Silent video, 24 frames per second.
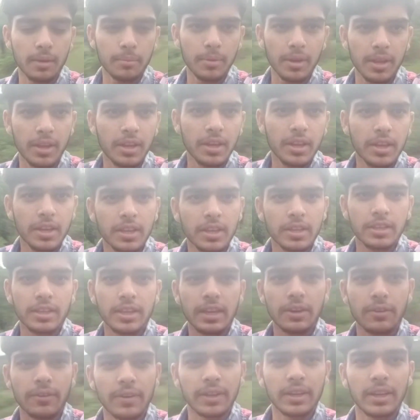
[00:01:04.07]
हमें
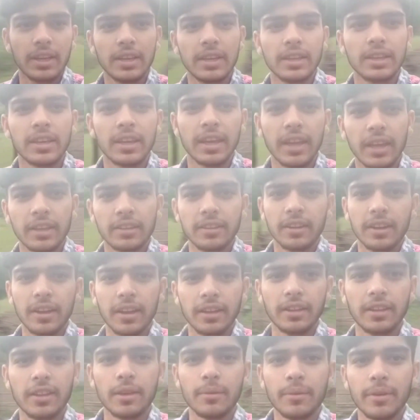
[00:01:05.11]
ये वाले ही खेत
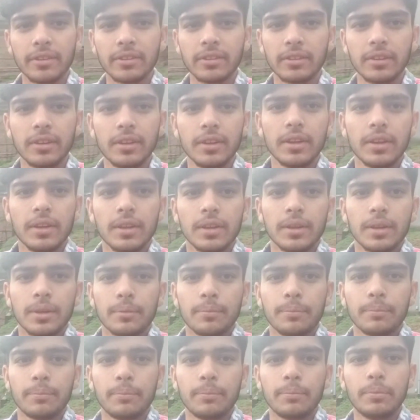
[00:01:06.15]
रहे थे बस
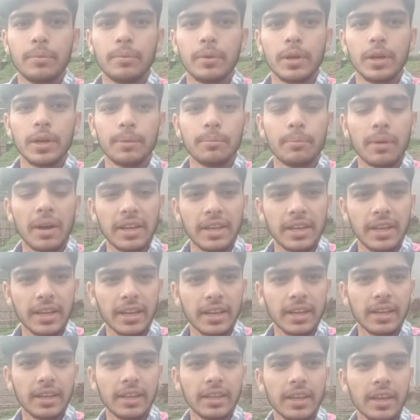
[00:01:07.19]
बाने
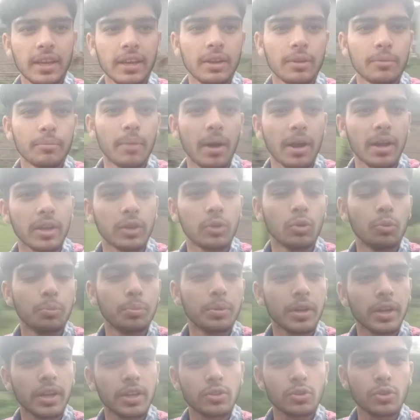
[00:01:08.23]
के लिए बाकी
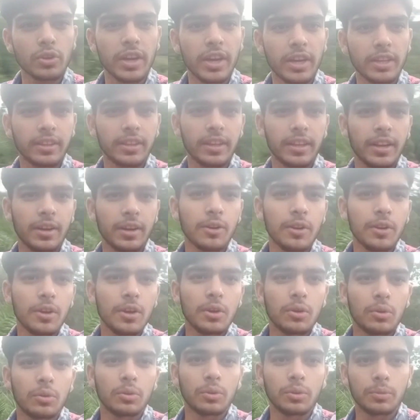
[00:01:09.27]
ऊपर के जो खेत थे ना
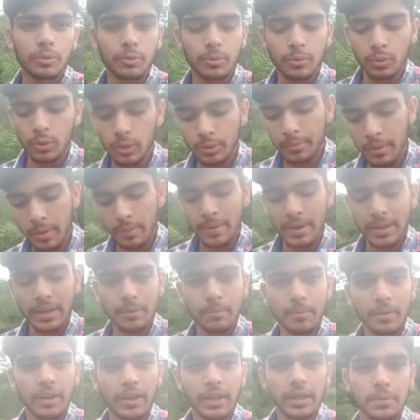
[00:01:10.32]
उन उनमें मैंने
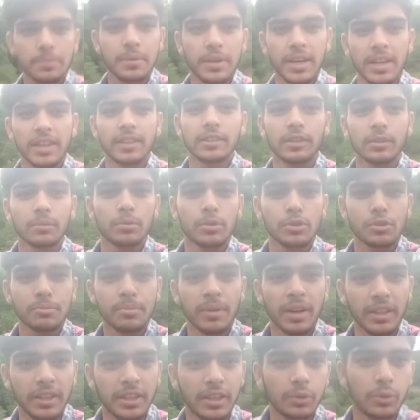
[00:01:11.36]
मक्की वगैरह सब कुछ
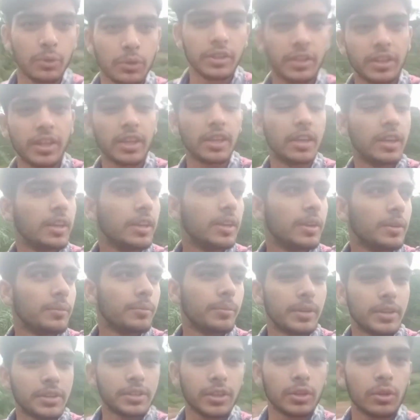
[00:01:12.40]
बाधी हुई थी
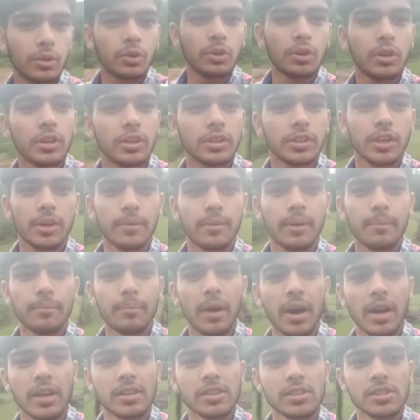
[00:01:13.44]
पर चलो जब आप
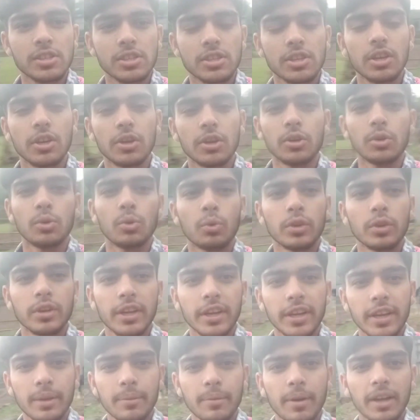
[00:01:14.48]
बारिश रुकने
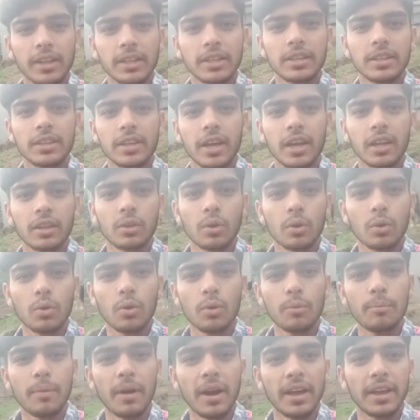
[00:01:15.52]
के बाद इन खेतों
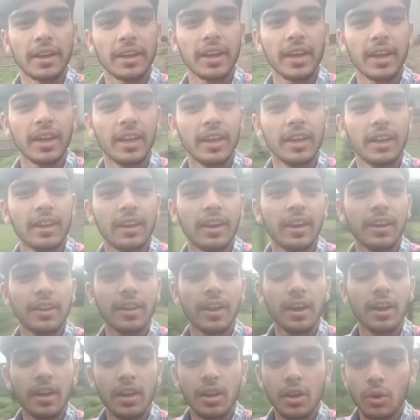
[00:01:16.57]
को बाएंगे है
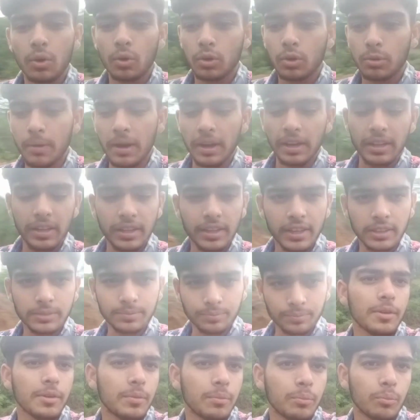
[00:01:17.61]
ना और बाकी ना
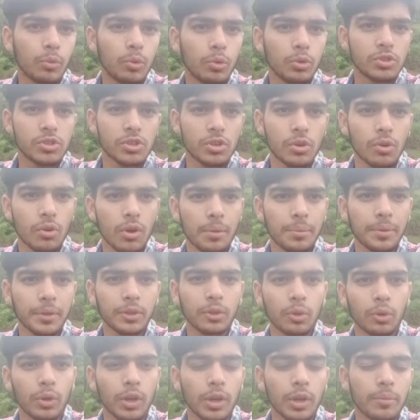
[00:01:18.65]
मुझको अभी
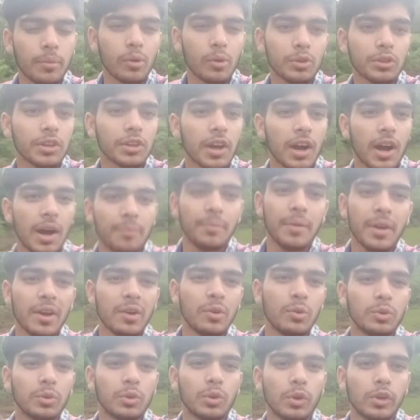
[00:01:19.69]
थोड़े बहुत काम है
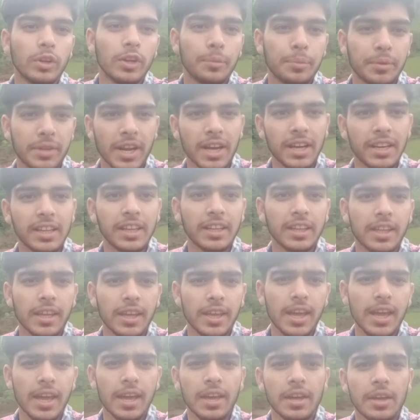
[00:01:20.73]
उनको निपटा लेते हैं